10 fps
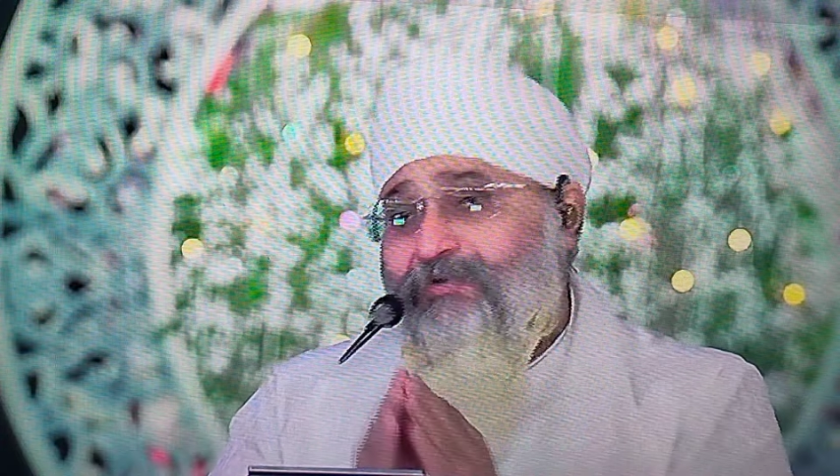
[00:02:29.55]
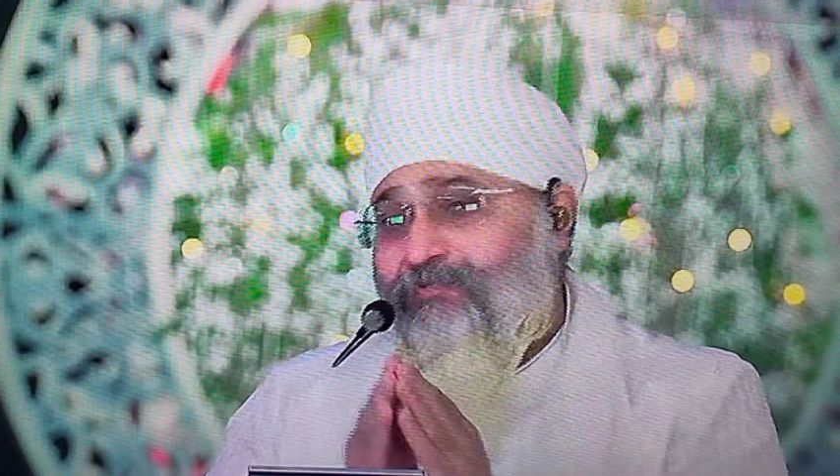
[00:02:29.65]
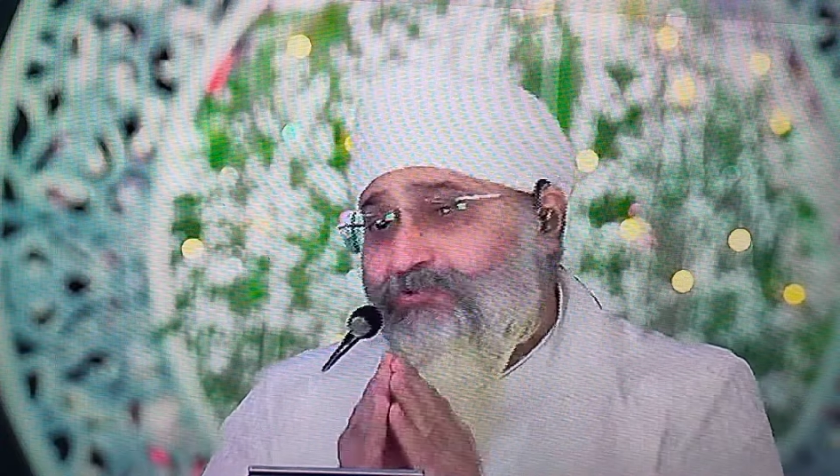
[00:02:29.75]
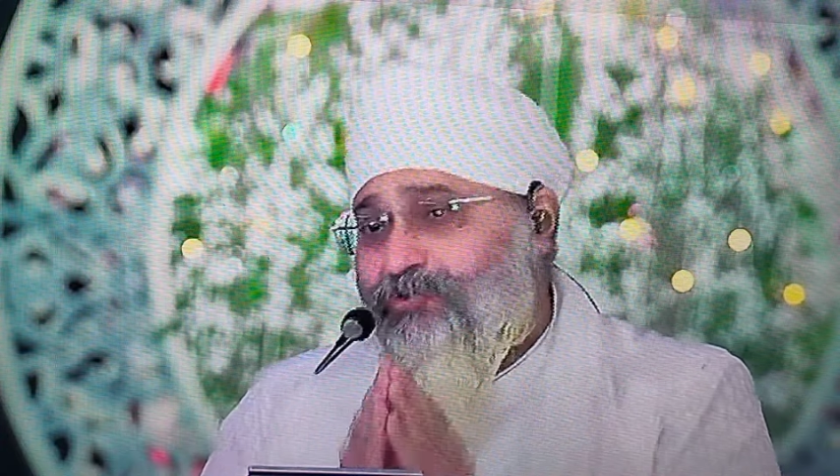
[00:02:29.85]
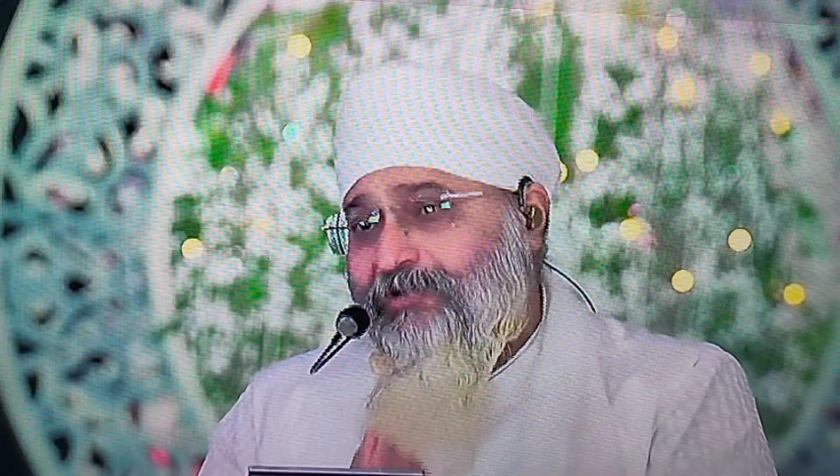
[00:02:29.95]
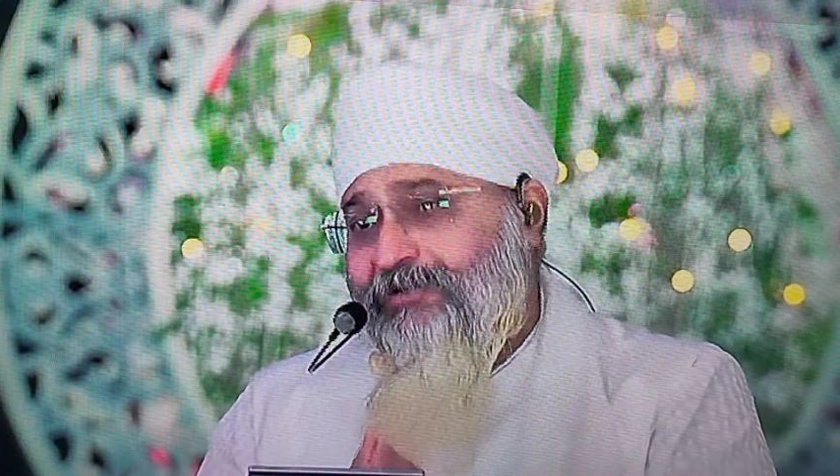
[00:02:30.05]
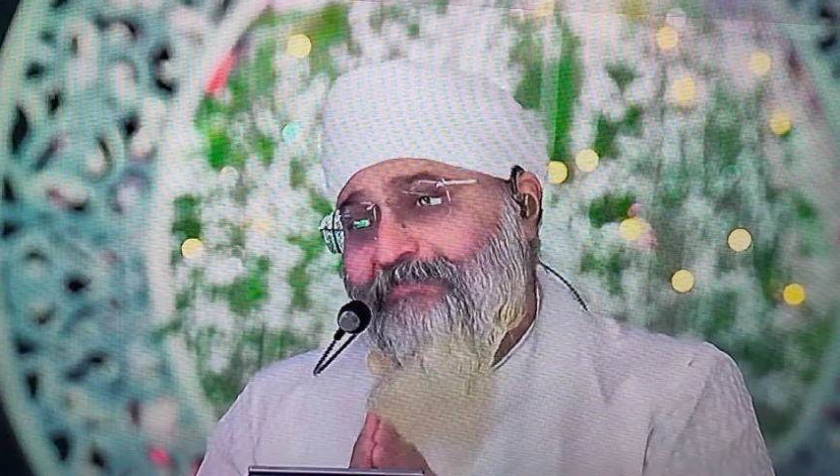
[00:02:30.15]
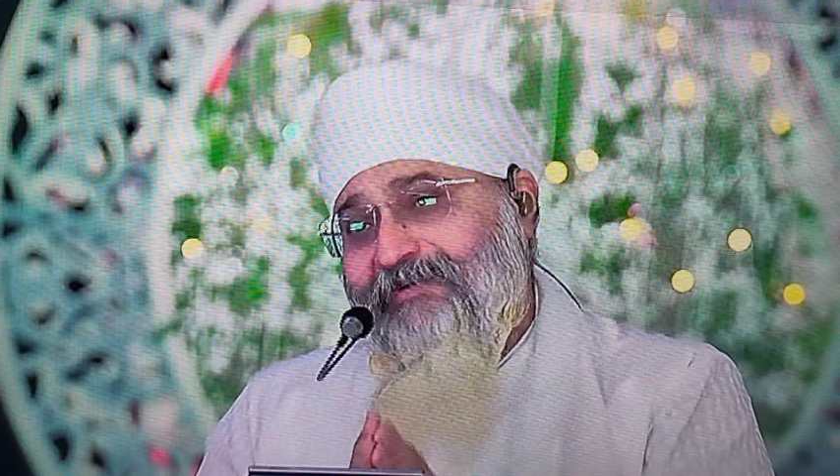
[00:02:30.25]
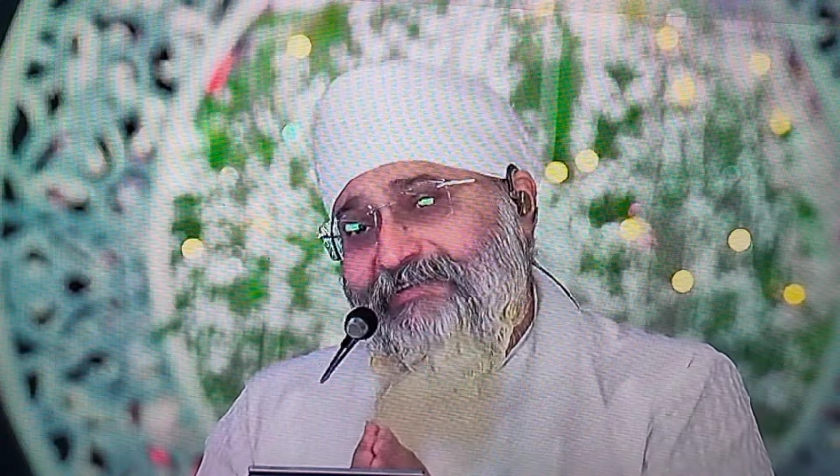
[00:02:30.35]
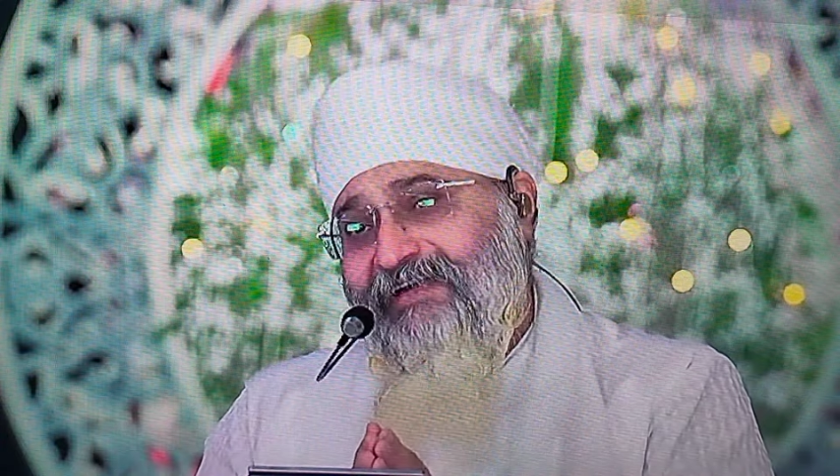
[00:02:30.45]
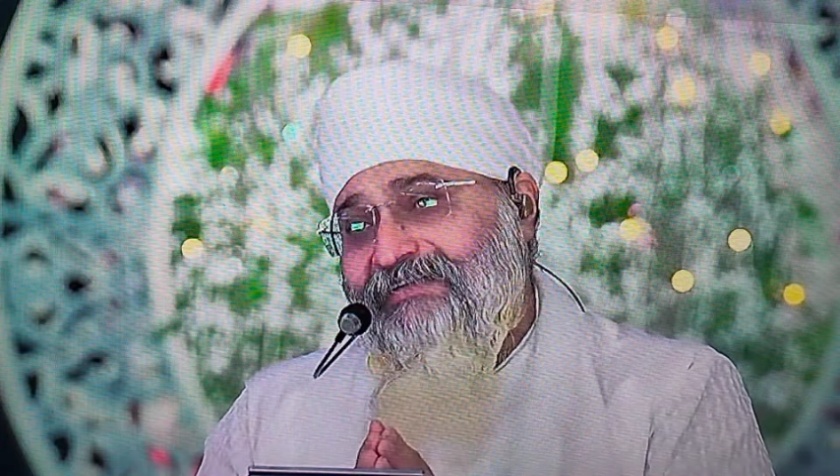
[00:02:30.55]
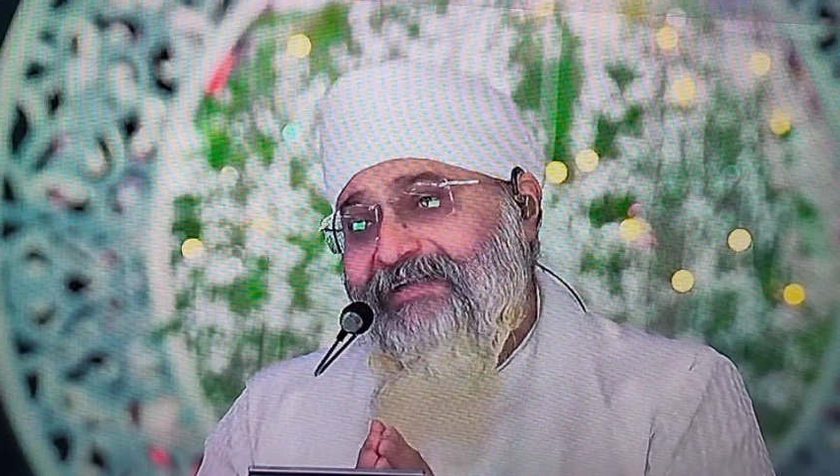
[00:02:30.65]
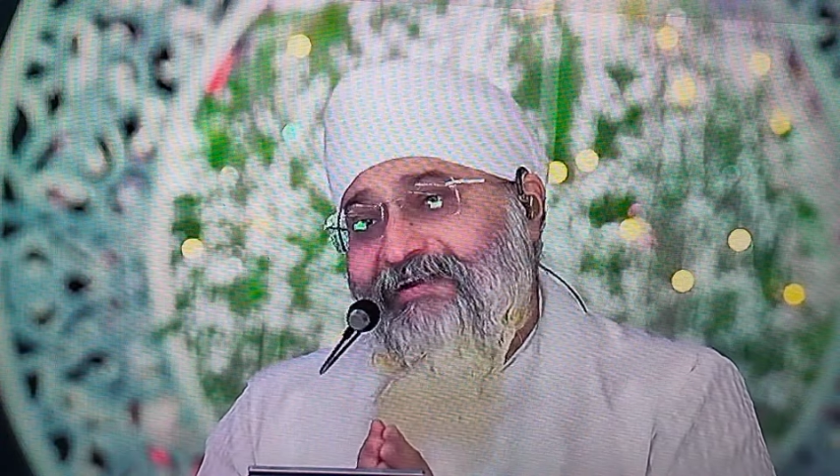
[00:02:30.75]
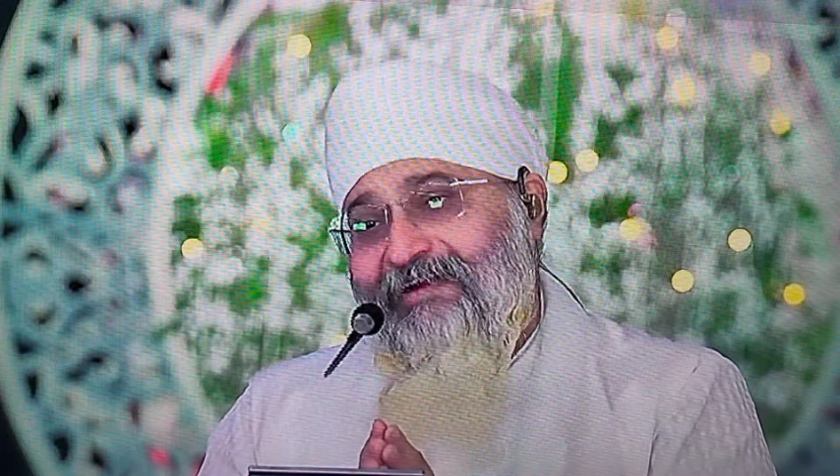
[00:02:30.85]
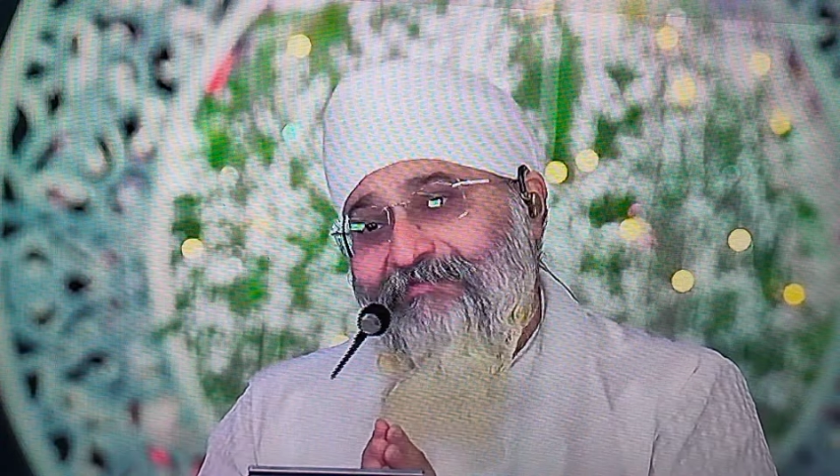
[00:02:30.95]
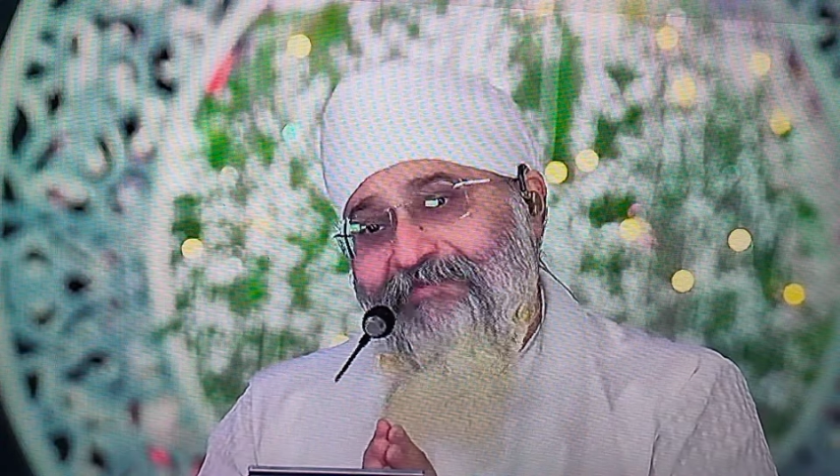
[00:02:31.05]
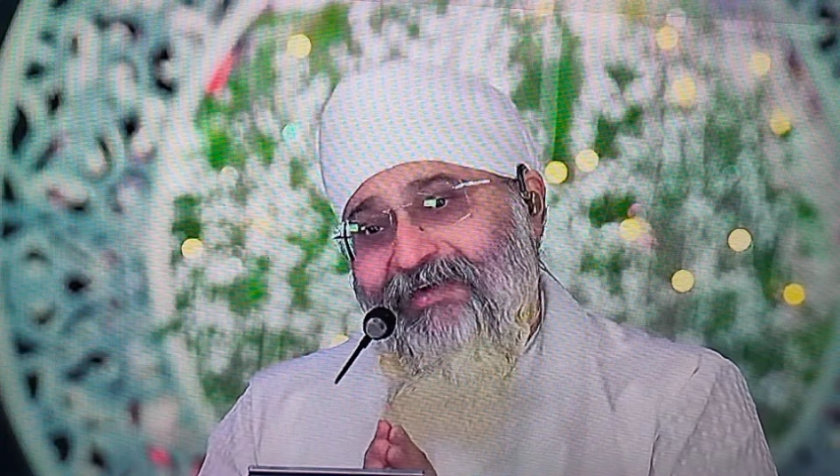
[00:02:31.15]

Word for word: वो छोटी पड़ जाएगी तेरे नाम के